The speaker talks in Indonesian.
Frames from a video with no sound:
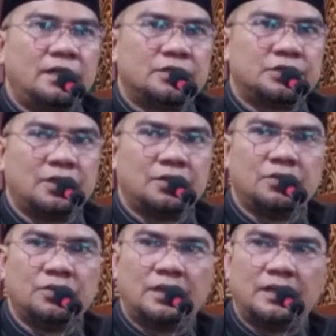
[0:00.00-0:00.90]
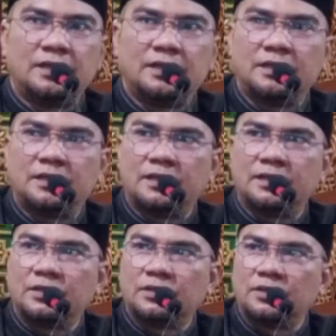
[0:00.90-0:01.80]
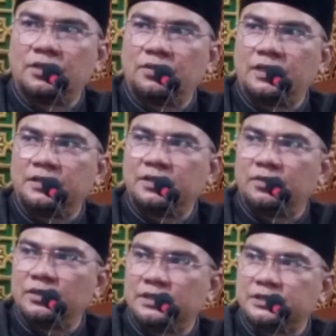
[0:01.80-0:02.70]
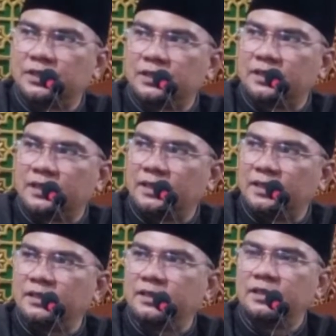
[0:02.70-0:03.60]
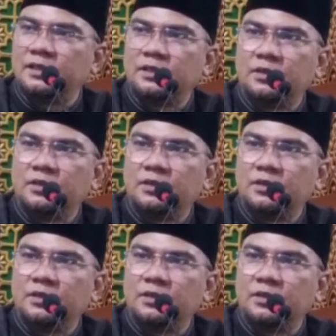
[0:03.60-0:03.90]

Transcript: Ashhadu an la ilaha illallah wahdahu la syarikalah